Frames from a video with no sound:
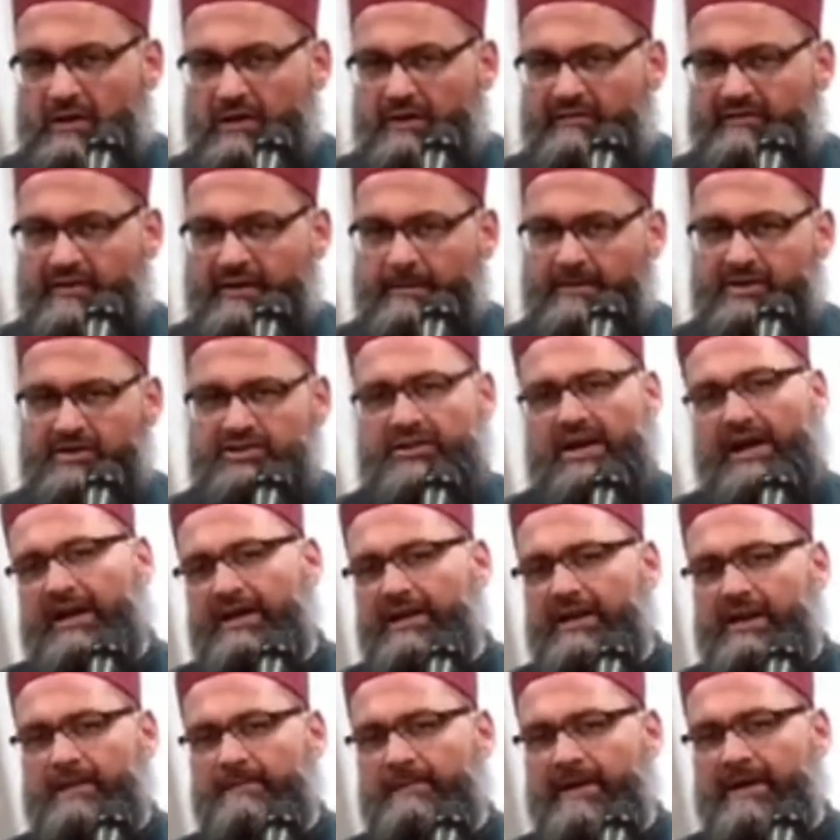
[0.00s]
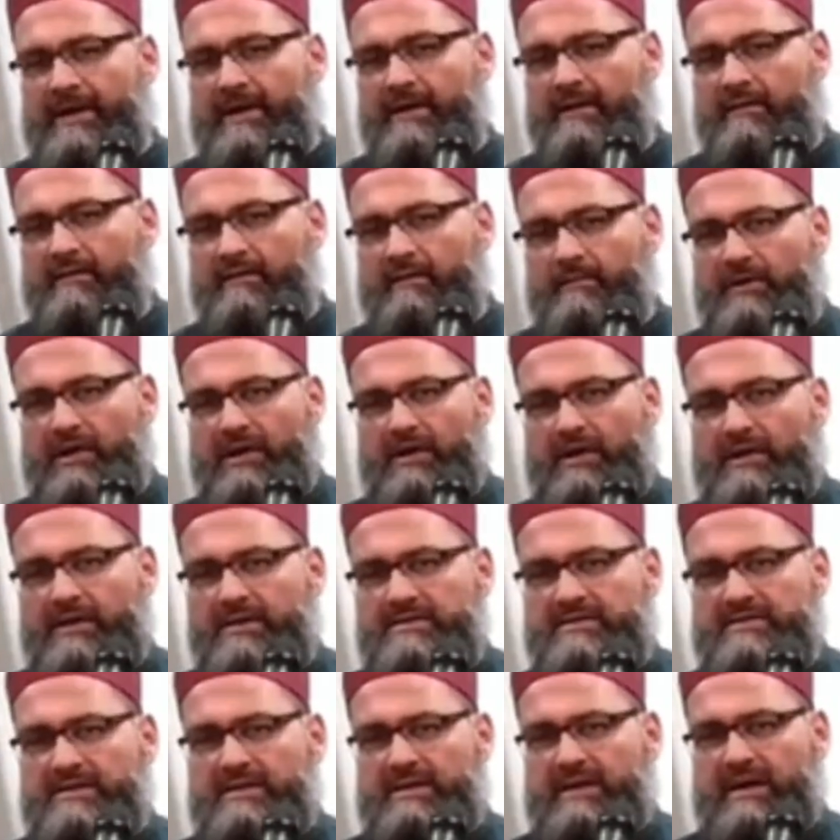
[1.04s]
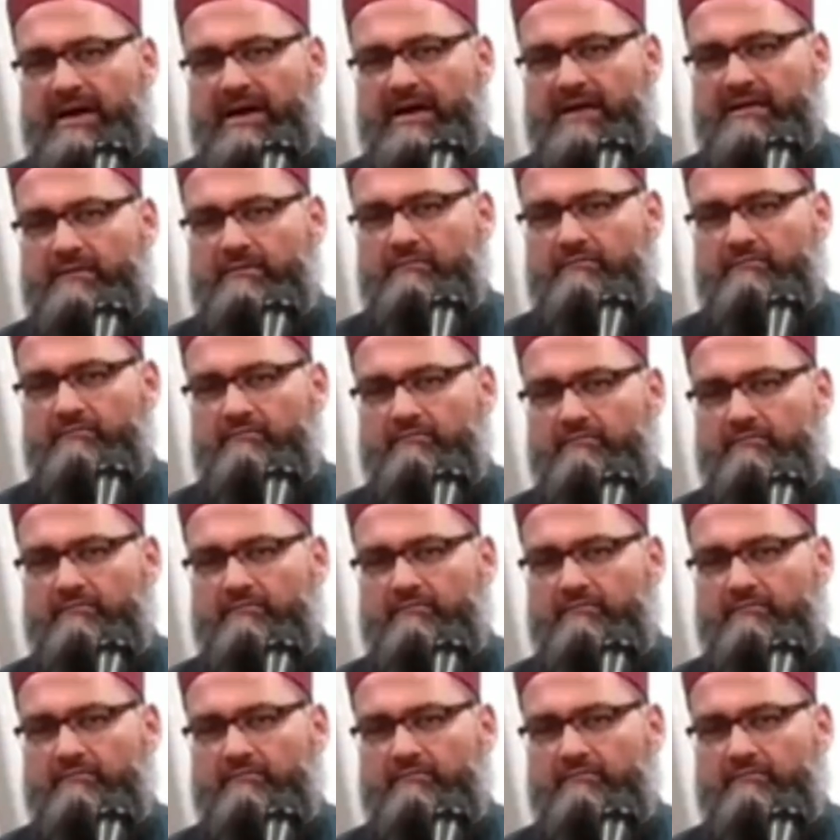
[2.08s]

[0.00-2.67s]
فبرجع على البيت بيقول لي زياد